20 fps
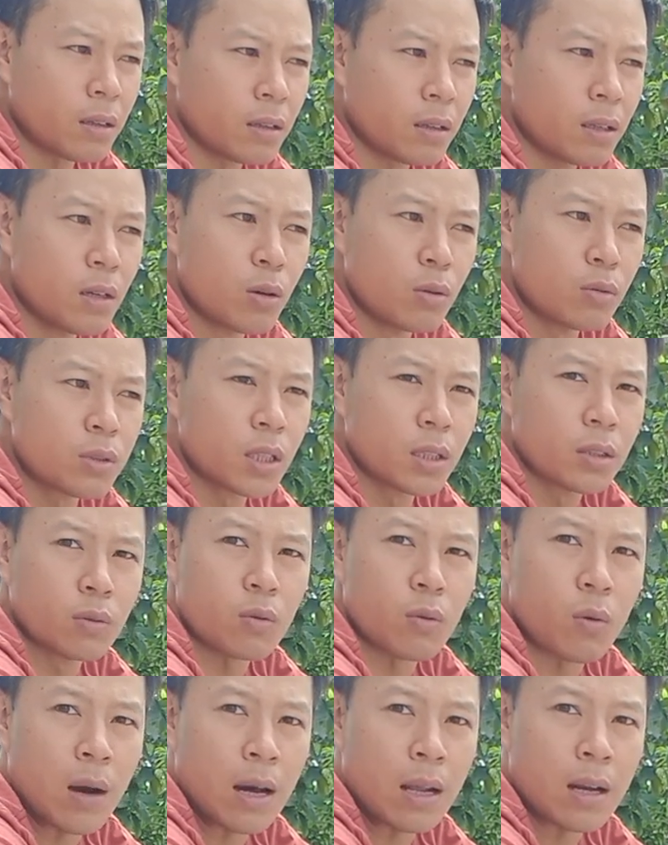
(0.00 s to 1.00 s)
điều chỉnh
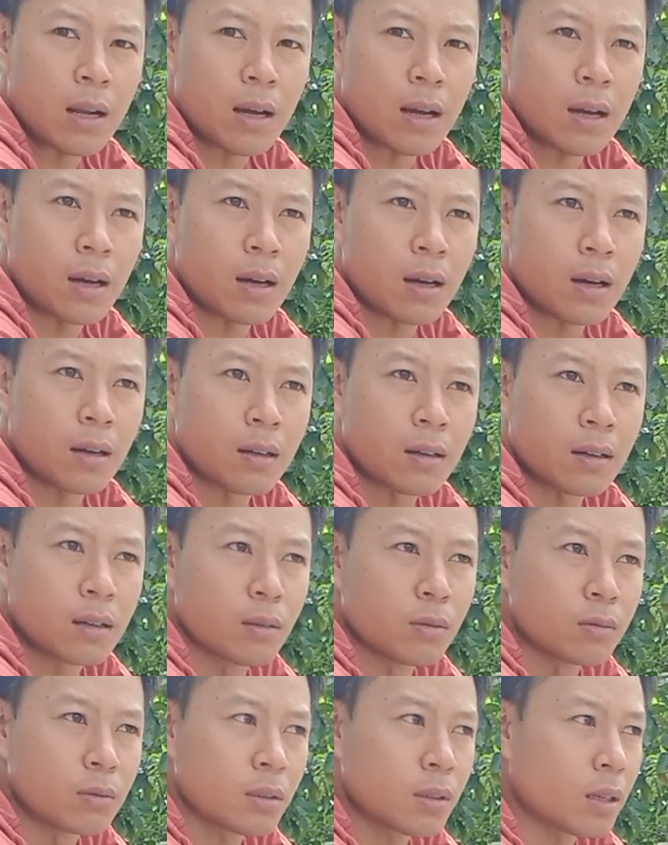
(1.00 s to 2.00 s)
quá là
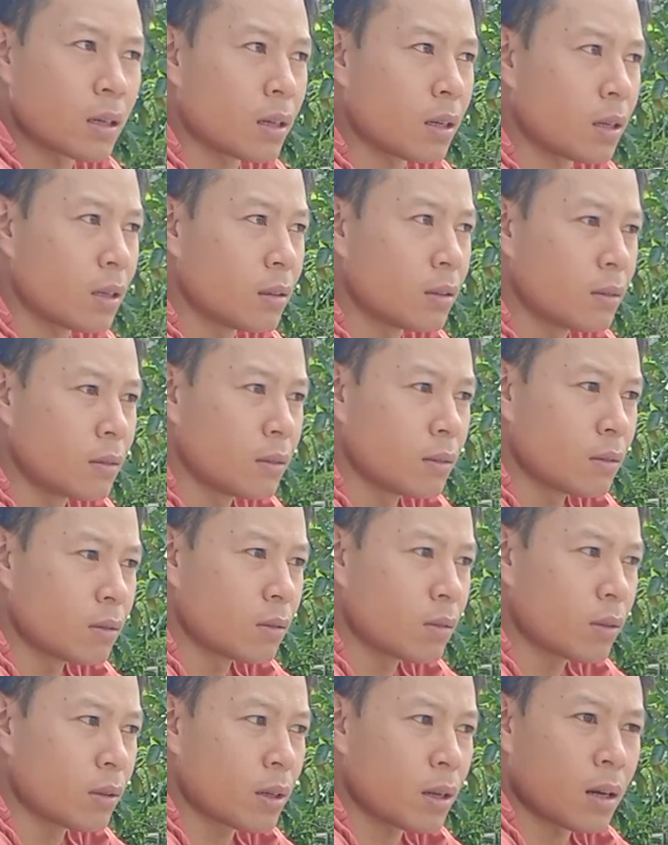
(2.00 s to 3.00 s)
kiểu như là
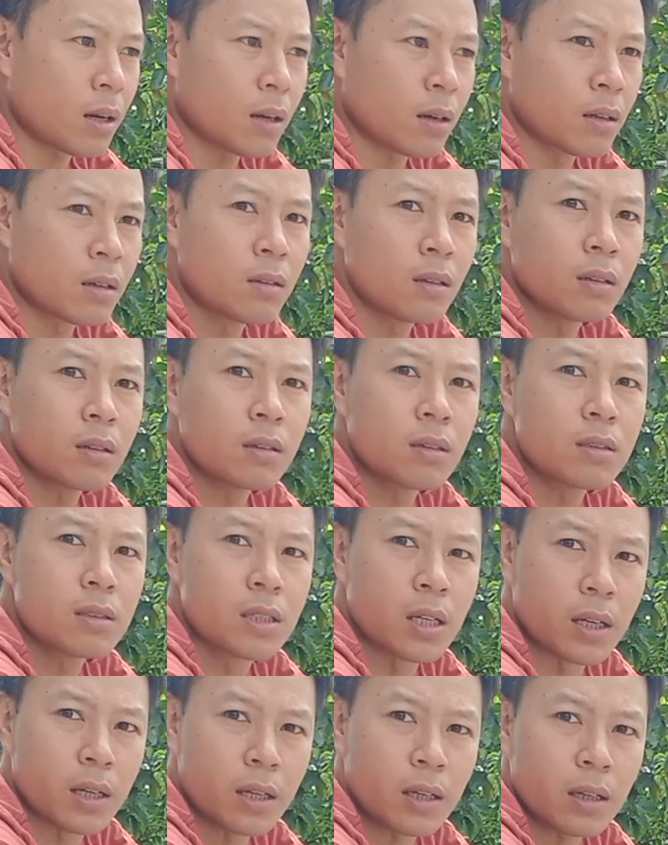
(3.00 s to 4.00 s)
coi là cưỡng cưỡng
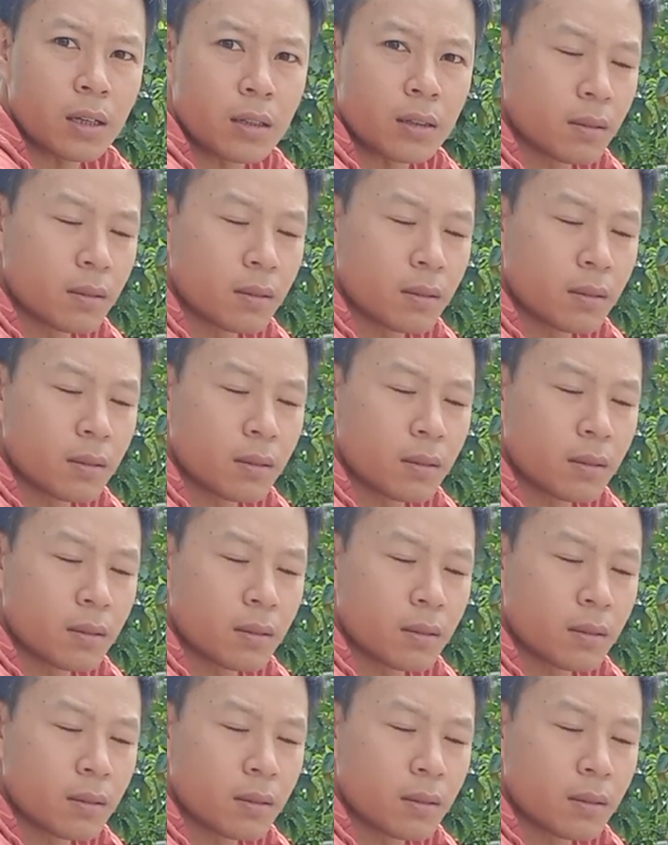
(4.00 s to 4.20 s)
chế